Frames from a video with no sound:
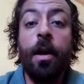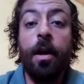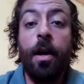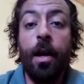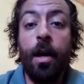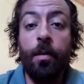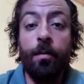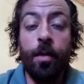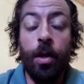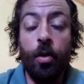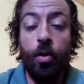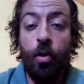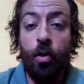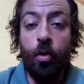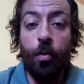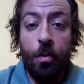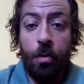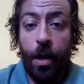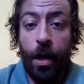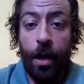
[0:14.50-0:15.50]
الكلام ده
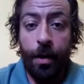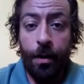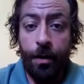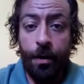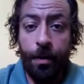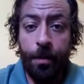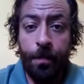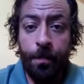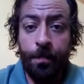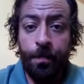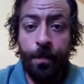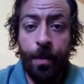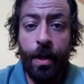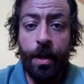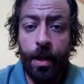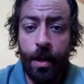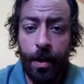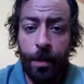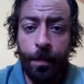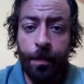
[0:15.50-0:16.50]
كله مش حقيقي
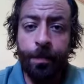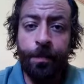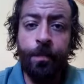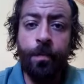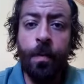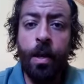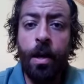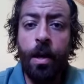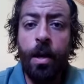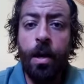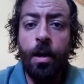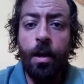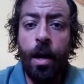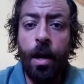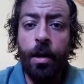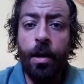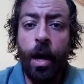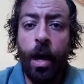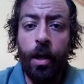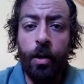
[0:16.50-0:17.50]
ليه
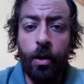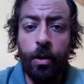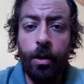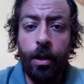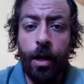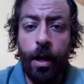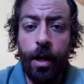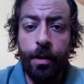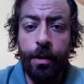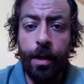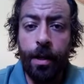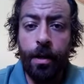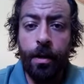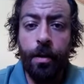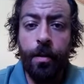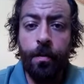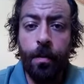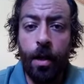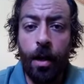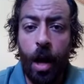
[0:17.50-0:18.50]
لان حضرتك عندك
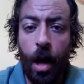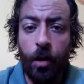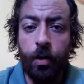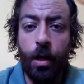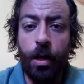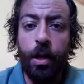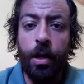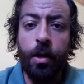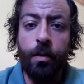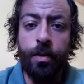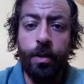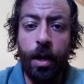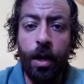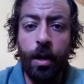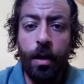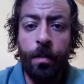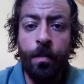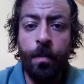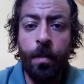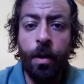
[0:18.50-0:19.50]
العضله
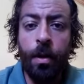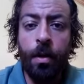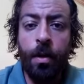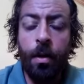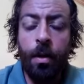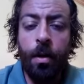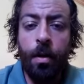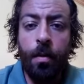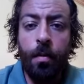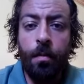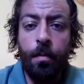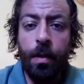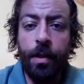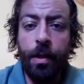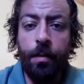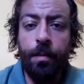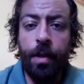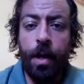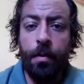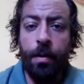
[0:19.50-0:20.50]
نفسها
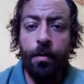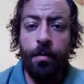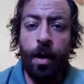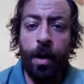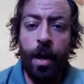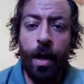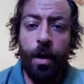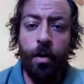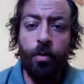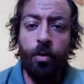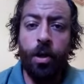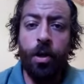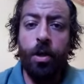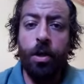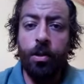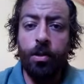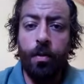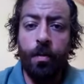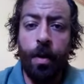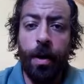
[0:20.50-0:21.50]
بتبدا من مكان
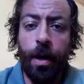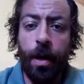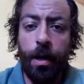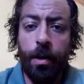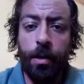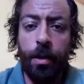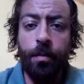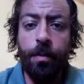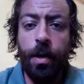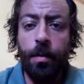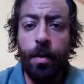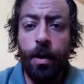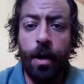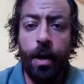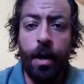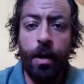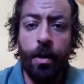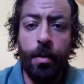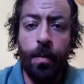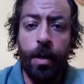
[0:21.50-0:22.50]
وتخلص في مكان تبدا
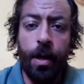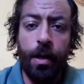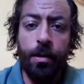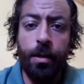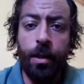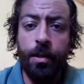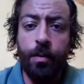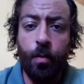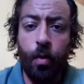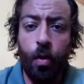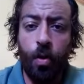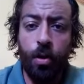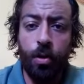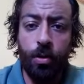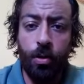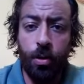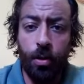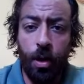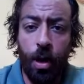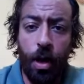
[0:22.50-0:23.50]
مكان المكان ده اسمه
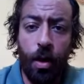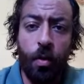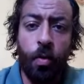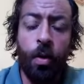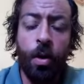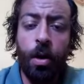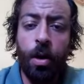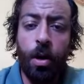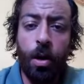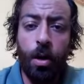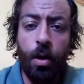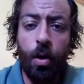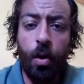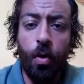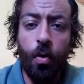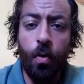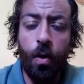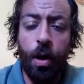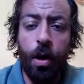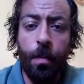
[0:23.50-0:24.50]
اوريجين او اللي
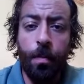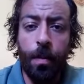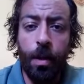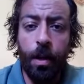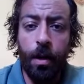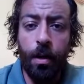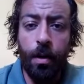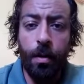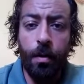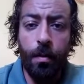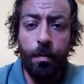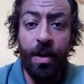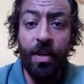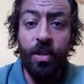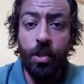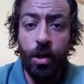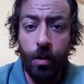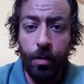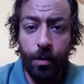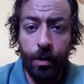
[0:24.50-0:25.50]
هو
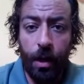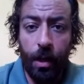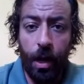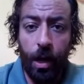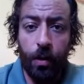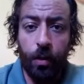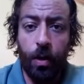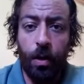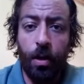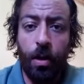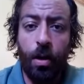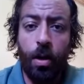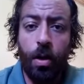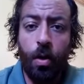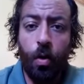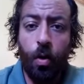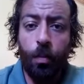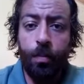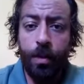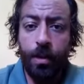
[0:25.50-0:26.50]
المنشا بتاع العضله
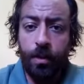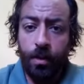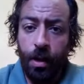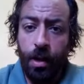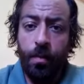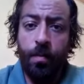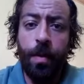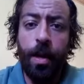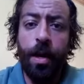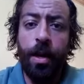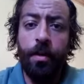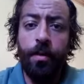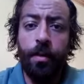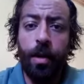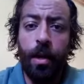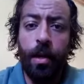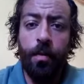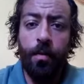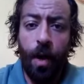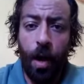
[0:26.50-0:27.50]
وبتنتهي في مكان
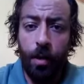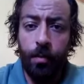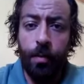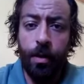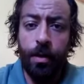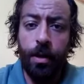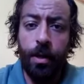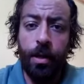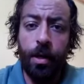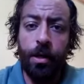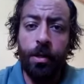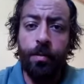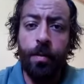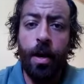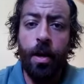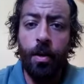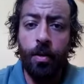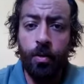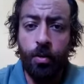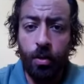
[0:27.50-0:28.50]
تاني في عظمه تانيه
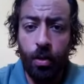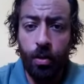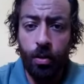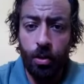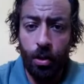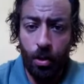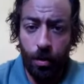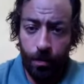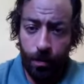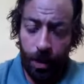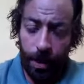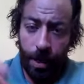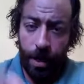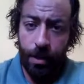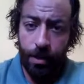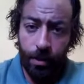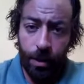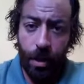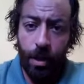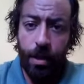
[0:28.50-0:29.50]
اسمها انسيرشن
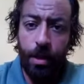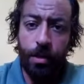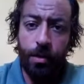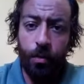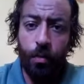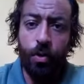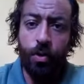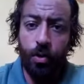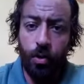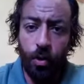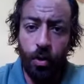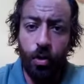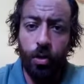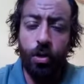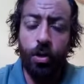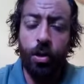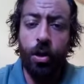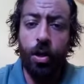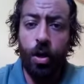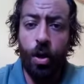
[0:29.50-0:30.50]
مكان تاني اسمه
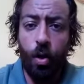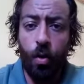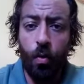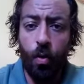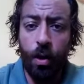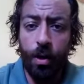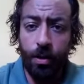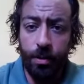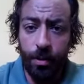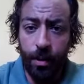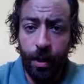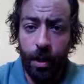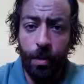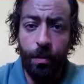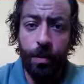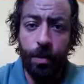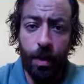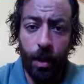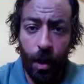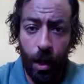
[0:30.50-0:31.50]
انسيرشن اللي هو
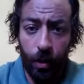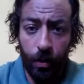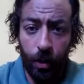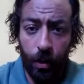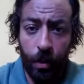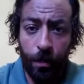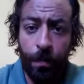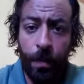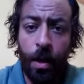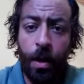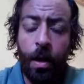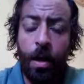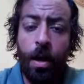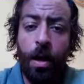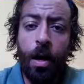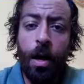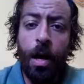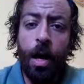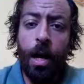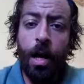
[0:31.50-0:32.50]
الاندغام بتاع العضله
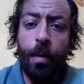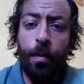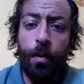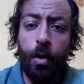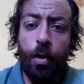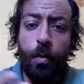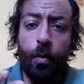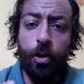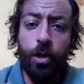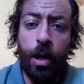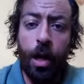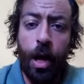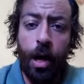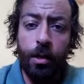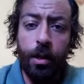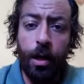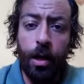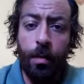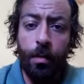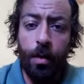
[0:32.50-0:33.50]
اللي بيربط
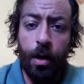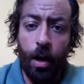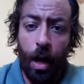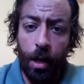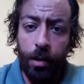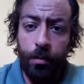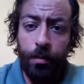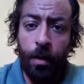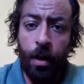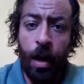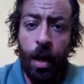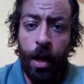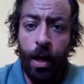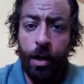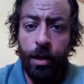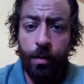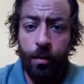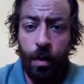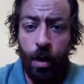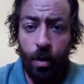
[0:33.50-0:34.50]
العضله بالعظمه
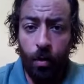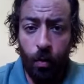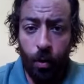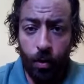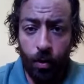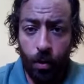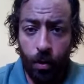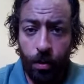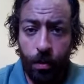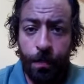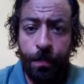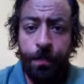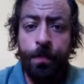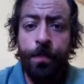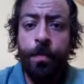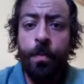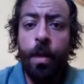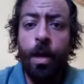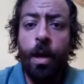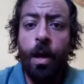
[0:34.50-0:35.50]
حاجه اسمها الوتر
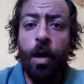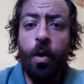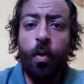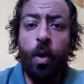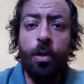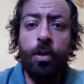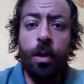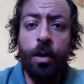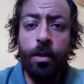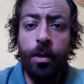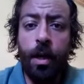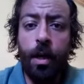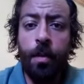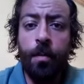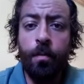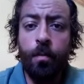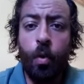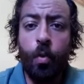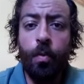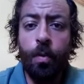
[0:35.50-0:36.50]
الوتر
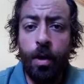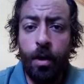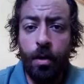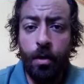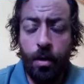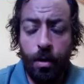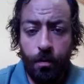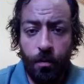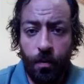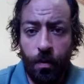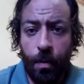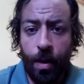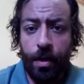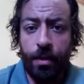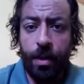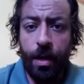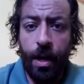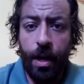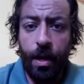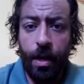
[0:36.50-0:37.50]
ده ممكن في
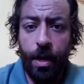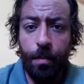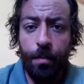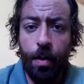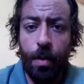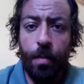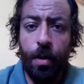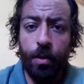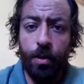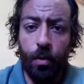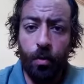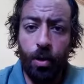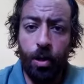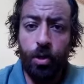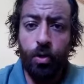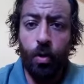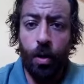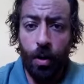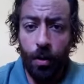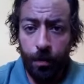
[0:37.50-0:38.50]
بعض الاحيان بيبقى
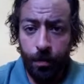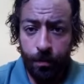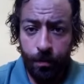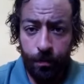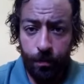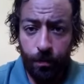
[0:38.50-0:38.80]
طويل شويه